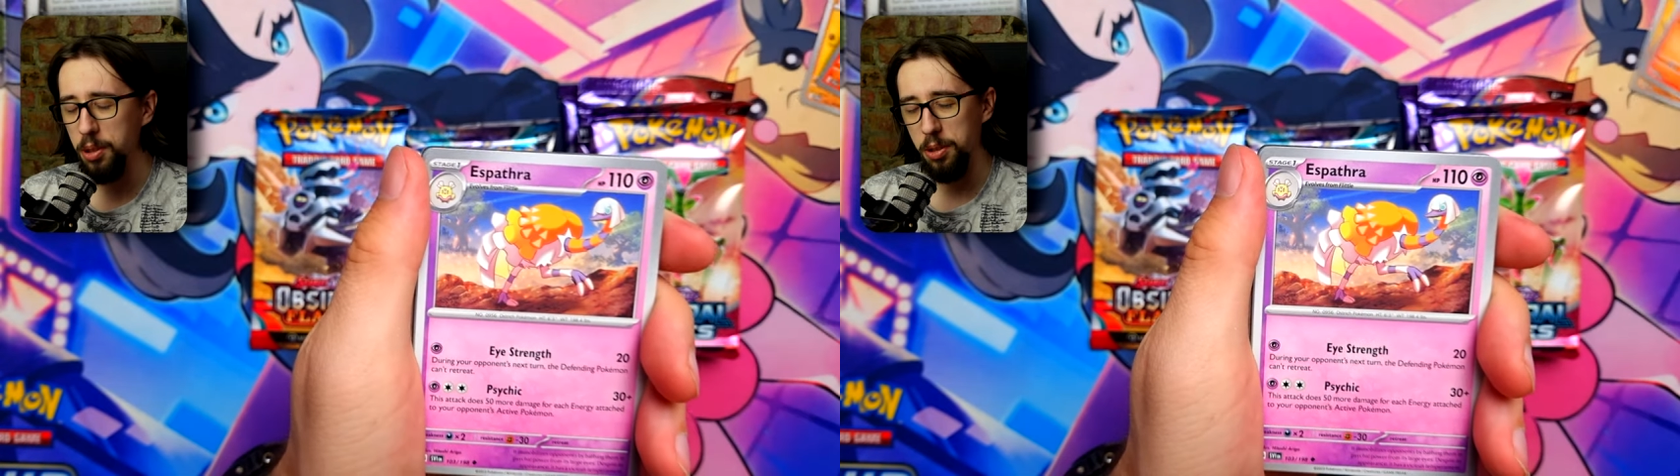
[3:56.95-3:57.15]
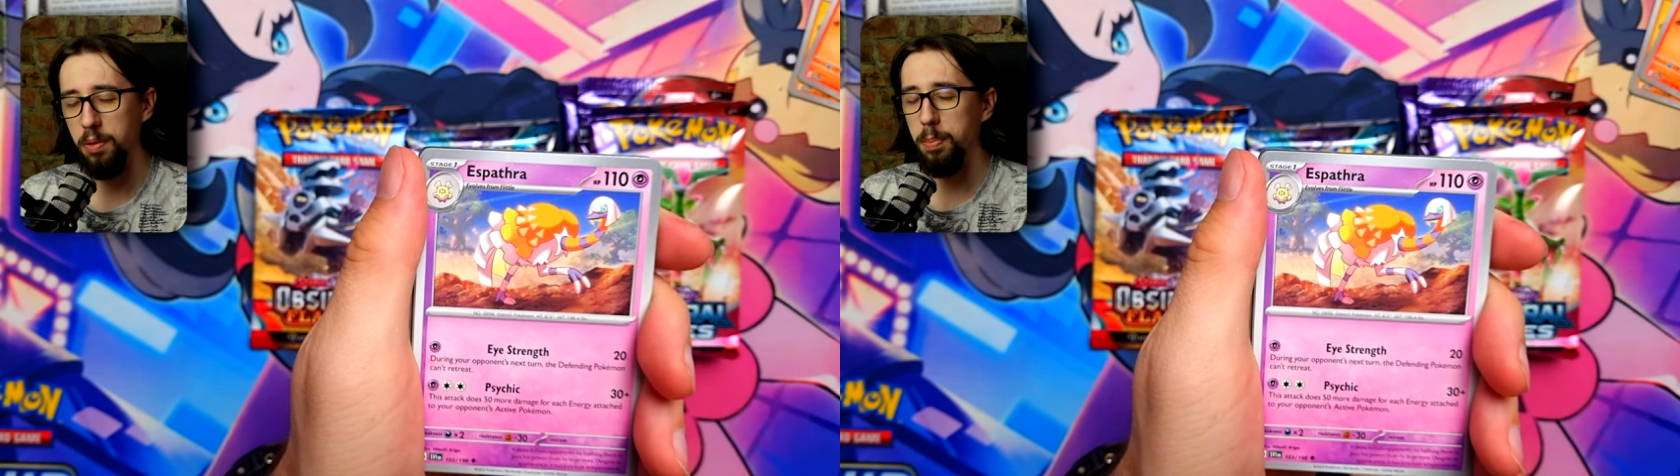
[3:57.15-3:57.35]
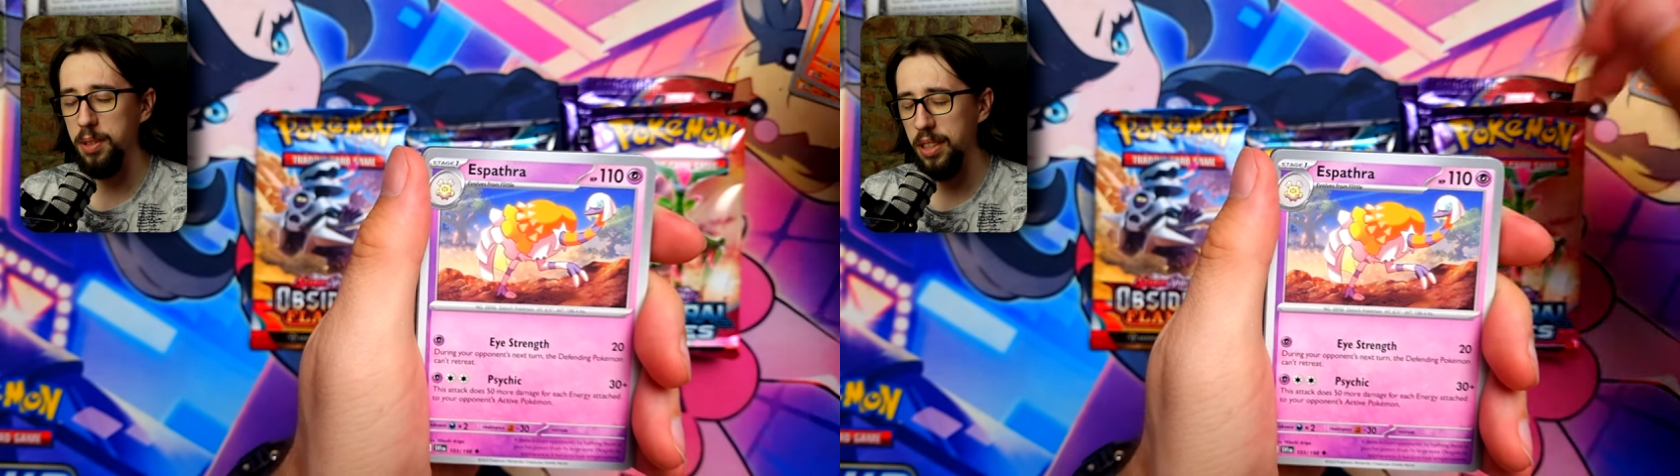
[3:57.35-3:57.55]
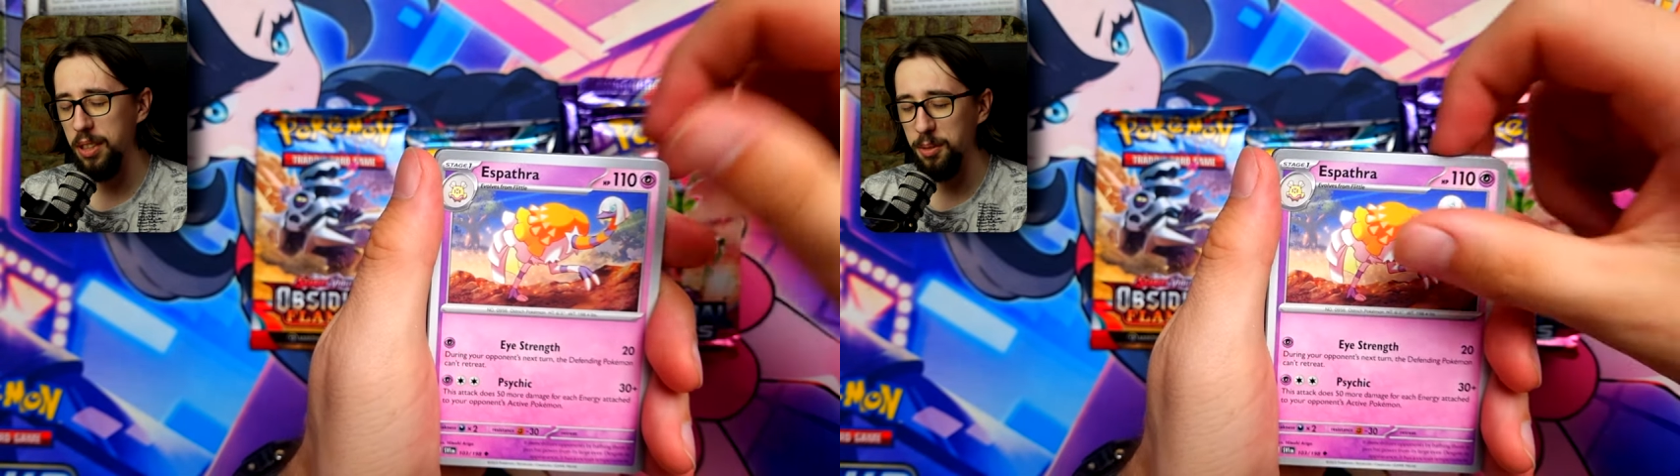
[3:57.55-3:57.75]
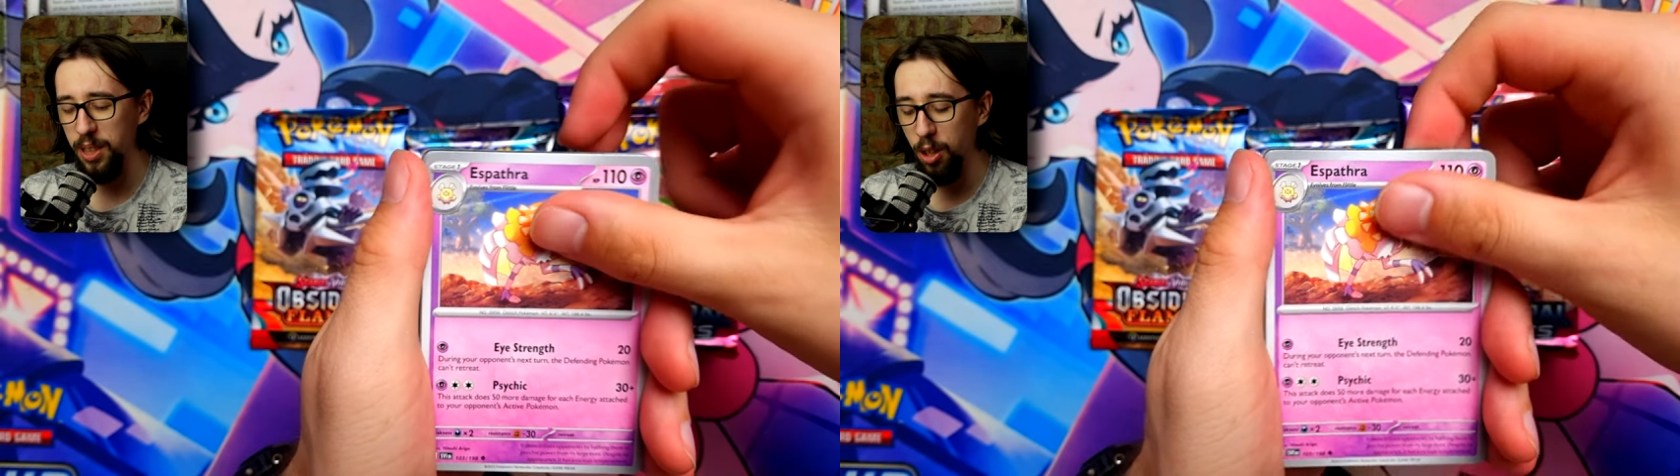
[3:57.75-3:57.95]
jeszcze w
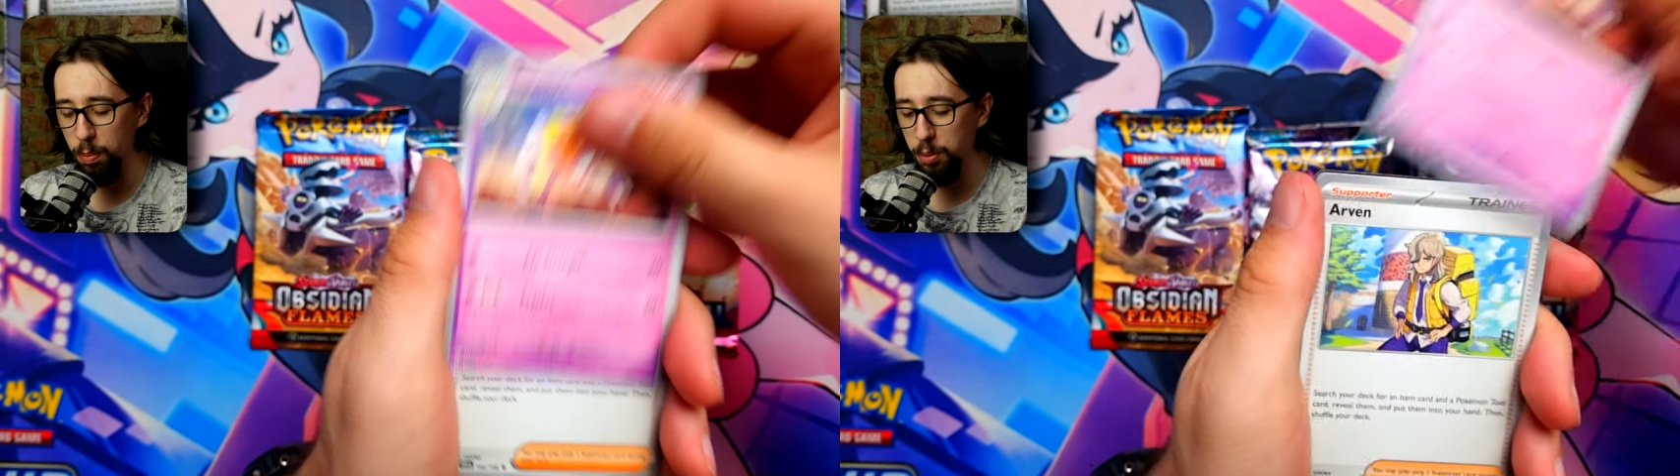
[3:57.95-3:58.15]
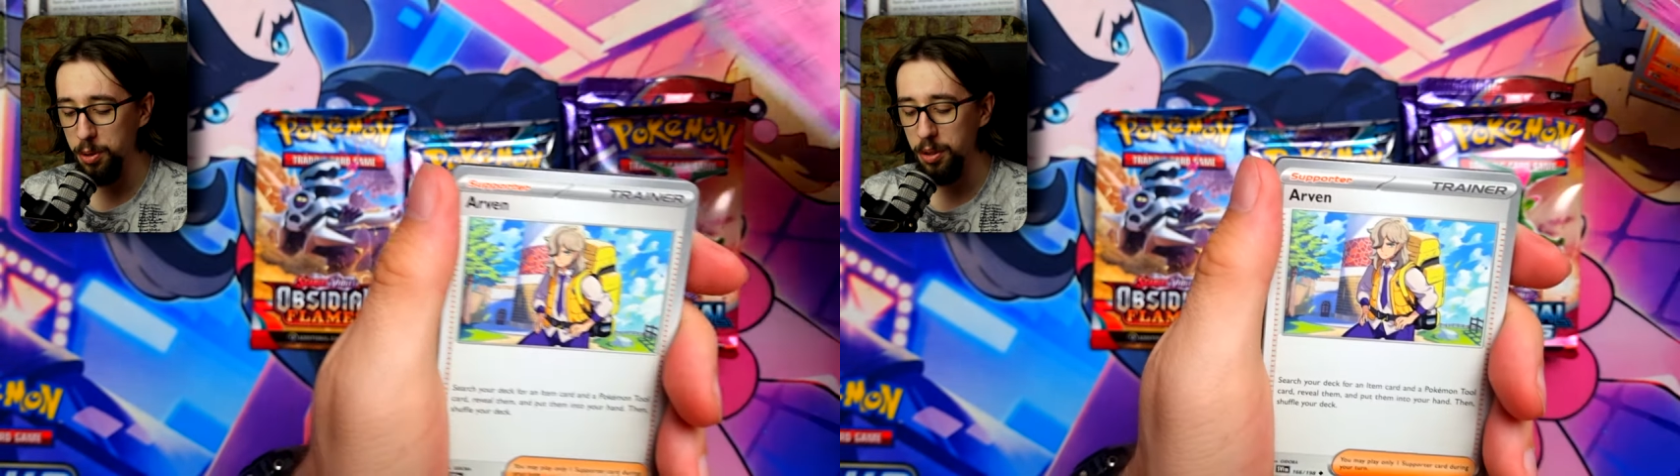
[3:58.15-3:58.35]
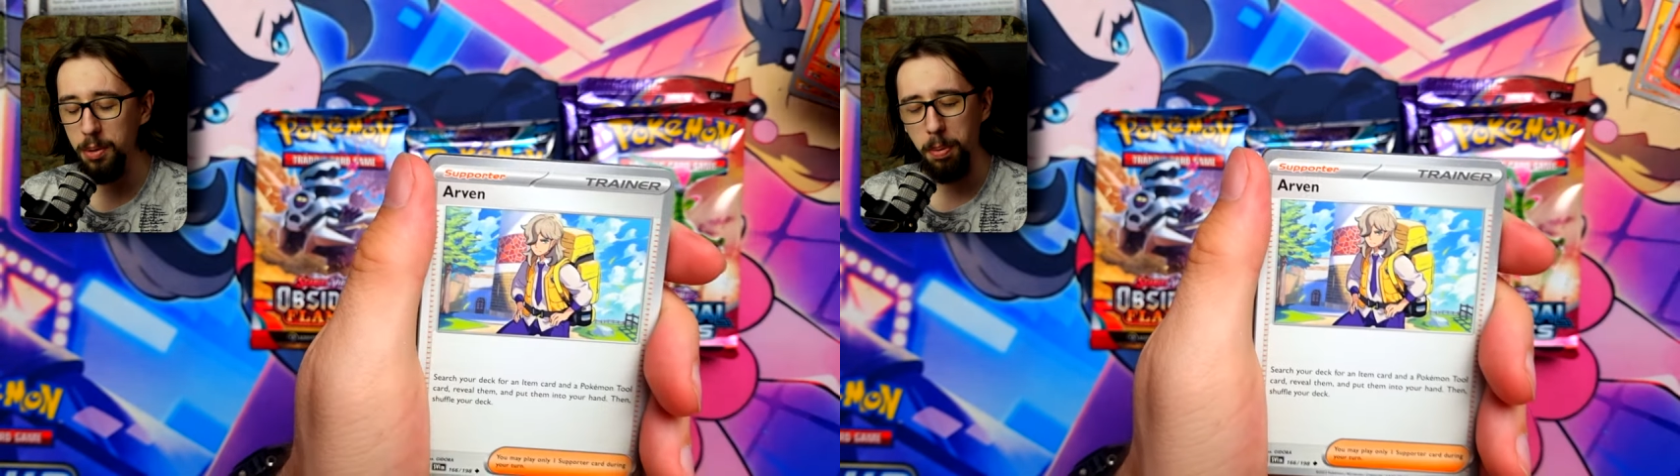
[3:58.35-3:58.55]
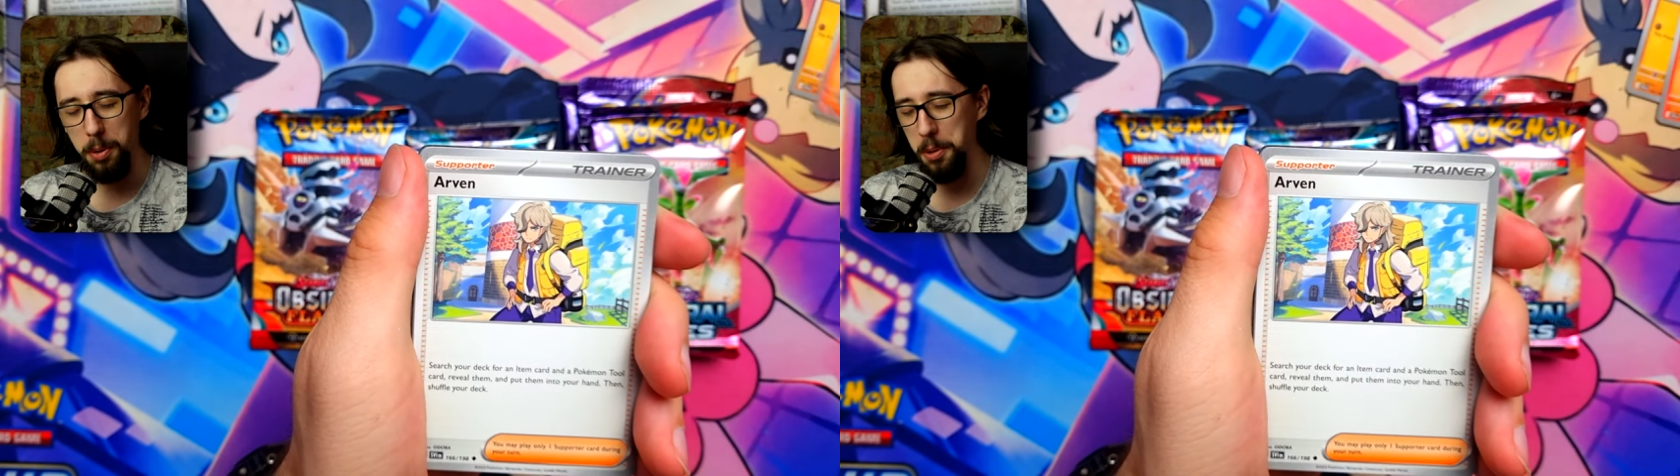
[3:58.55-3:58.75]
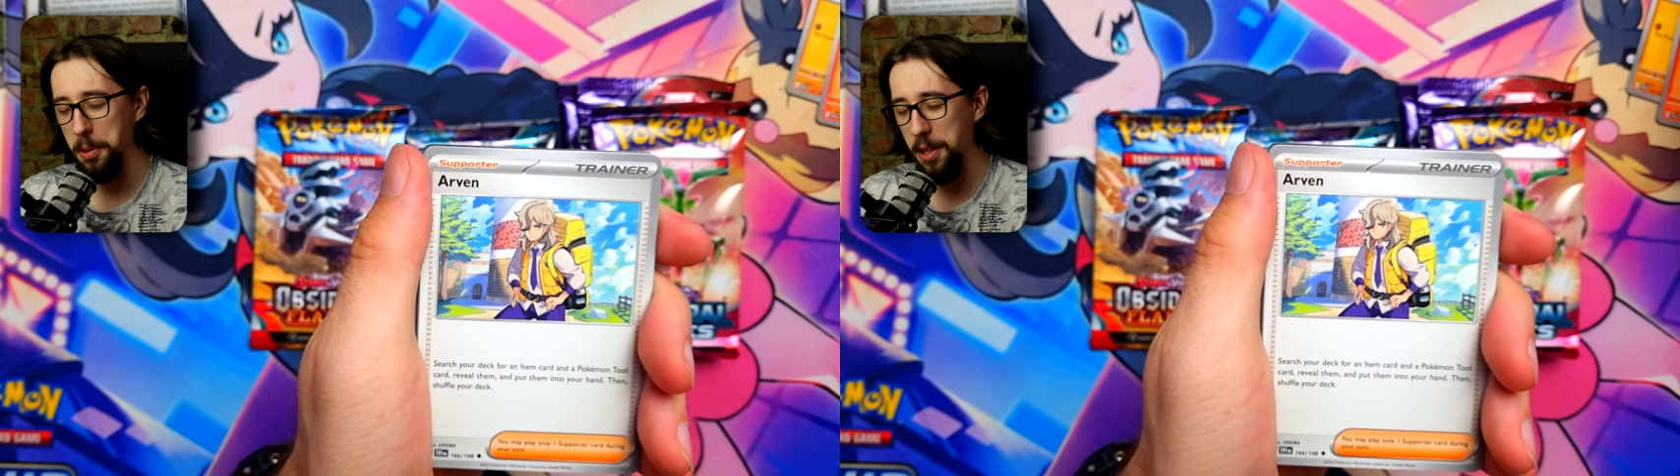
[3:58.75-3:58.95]
Poznaniu na opóźniony pociąg,